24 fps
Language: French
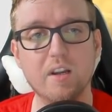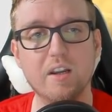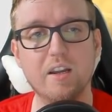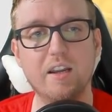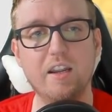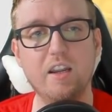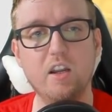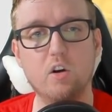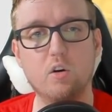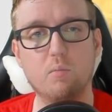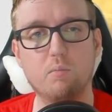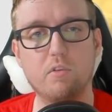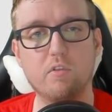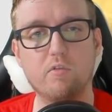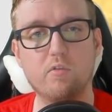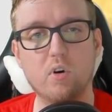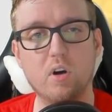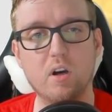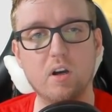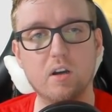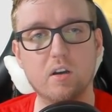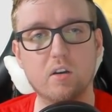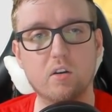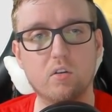et on peut
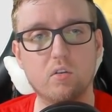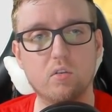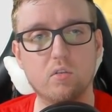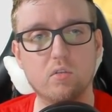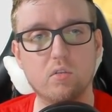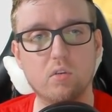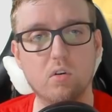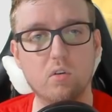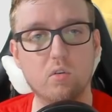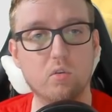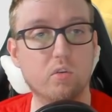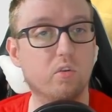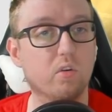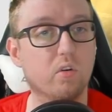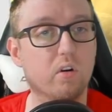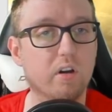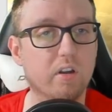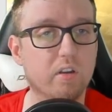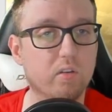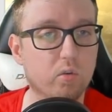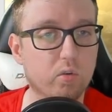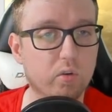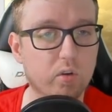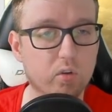voir euh, donc il y
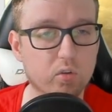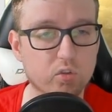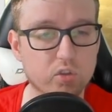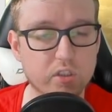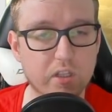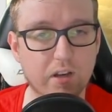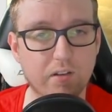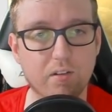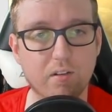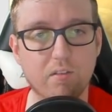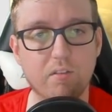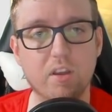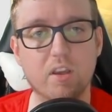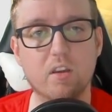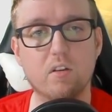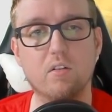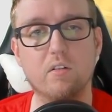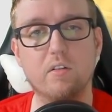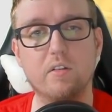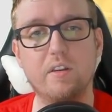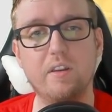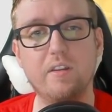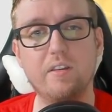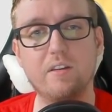aura Naoki Yoshida avec
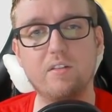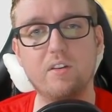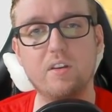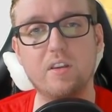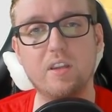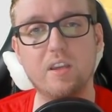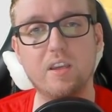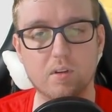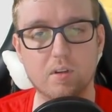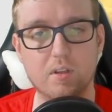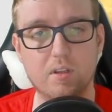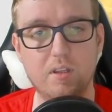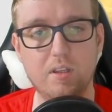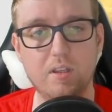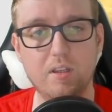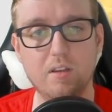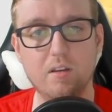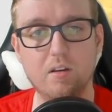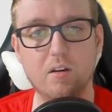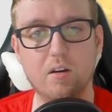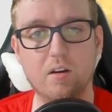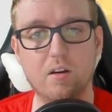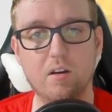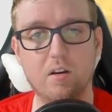euh, des invités
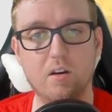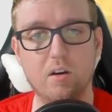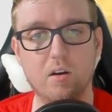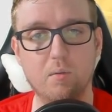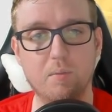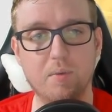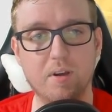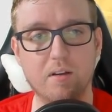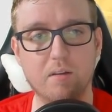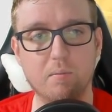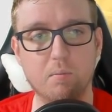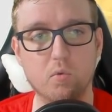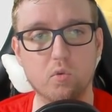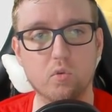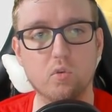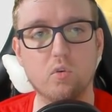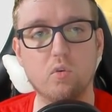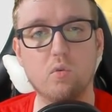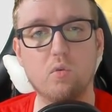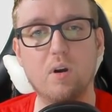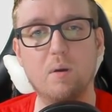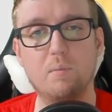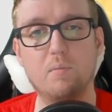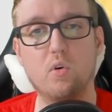qui euh, ben,
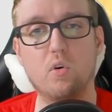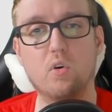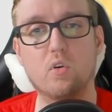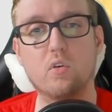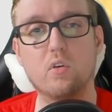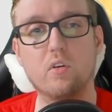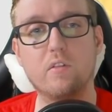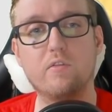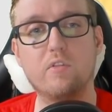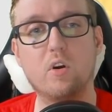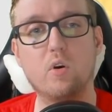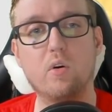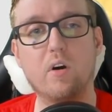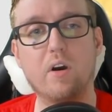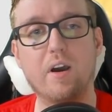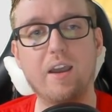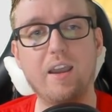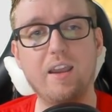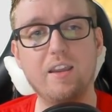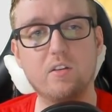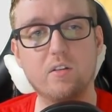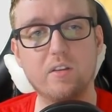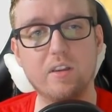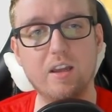montreront un peu encore une fois le
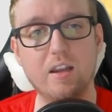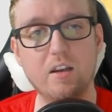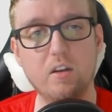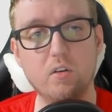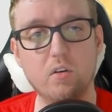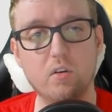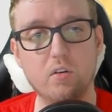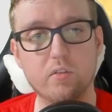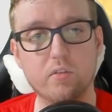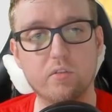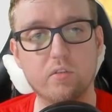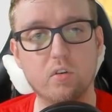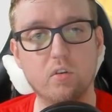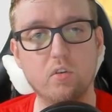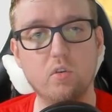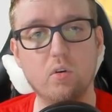raid en alliance.